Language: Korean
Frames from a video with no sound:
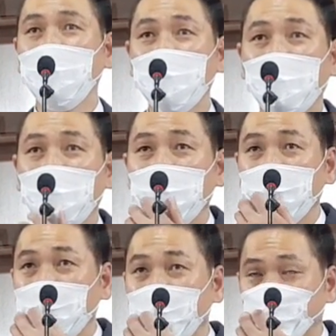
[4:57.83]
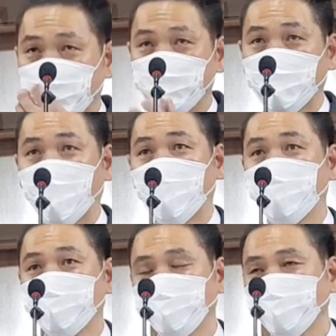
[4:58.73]
이 자리에 온 줄 믿습니다.
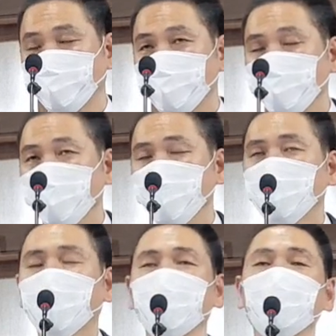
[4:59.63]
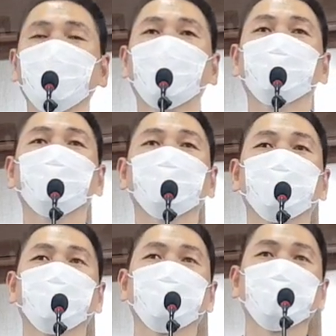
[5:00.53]
제가 이야기하는
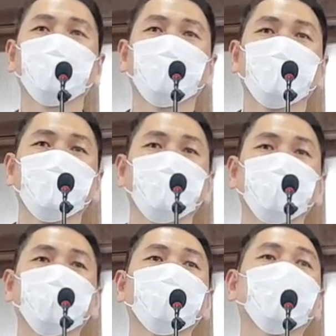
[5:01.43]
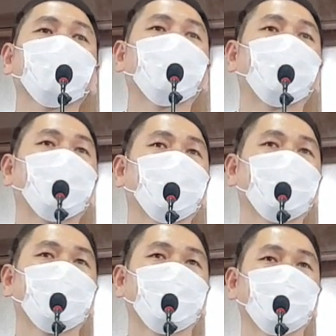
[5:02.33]
것은 누구나 다
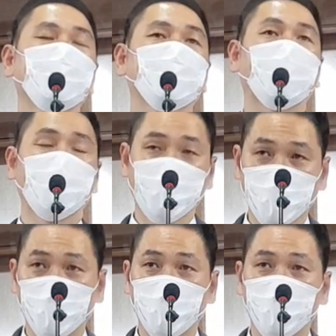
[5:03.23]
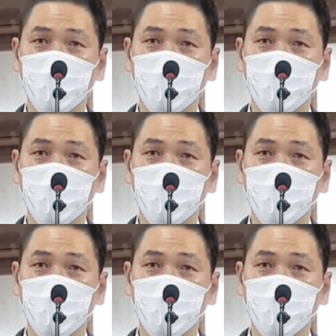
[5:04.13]
잘 되고